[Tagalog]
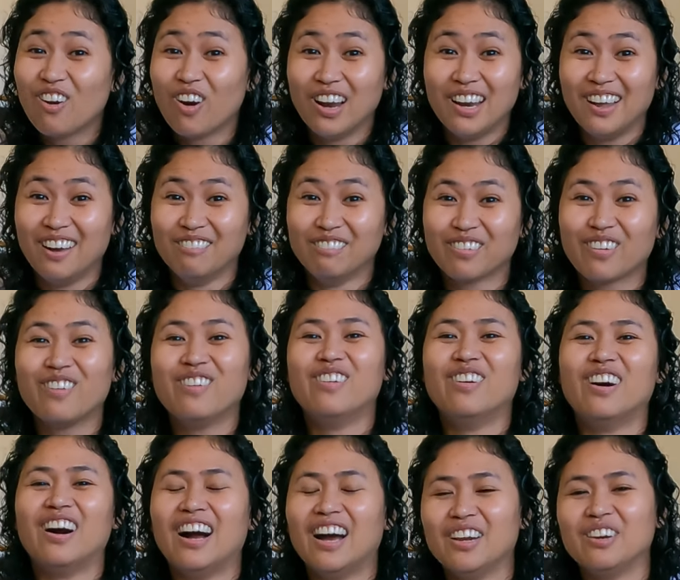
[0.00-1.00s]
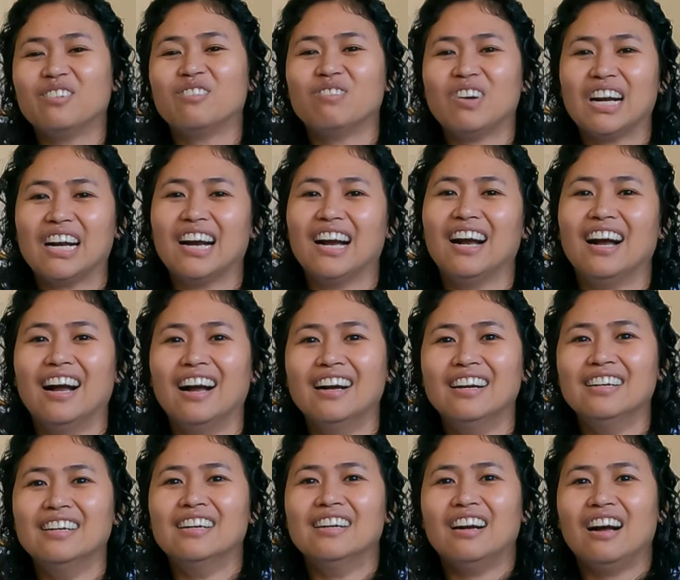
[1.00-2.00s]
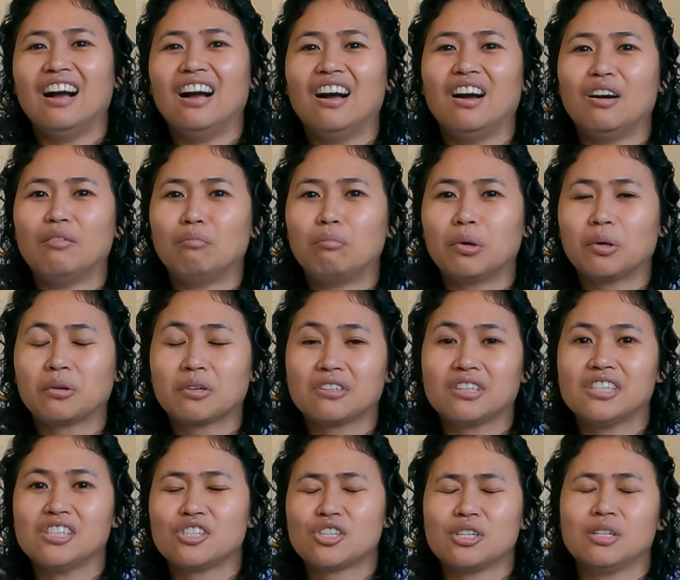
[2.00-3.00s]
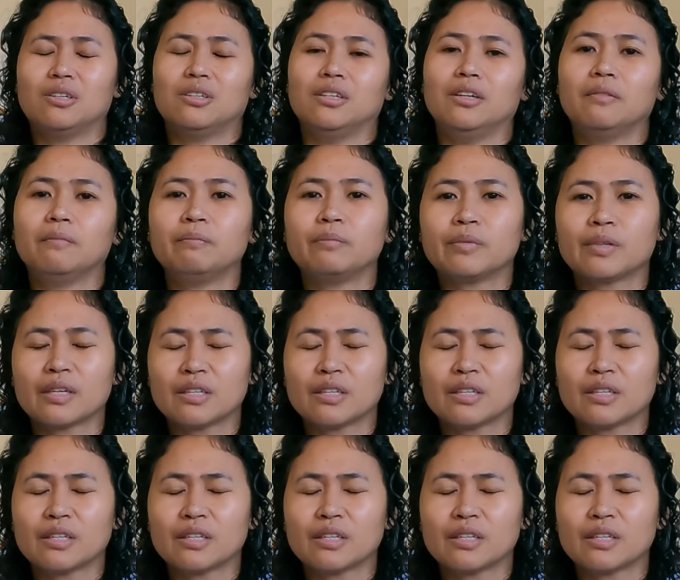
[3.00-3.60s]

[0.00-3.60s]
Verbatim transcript: hindi ko alam kung anong mga uh, brokerage nun.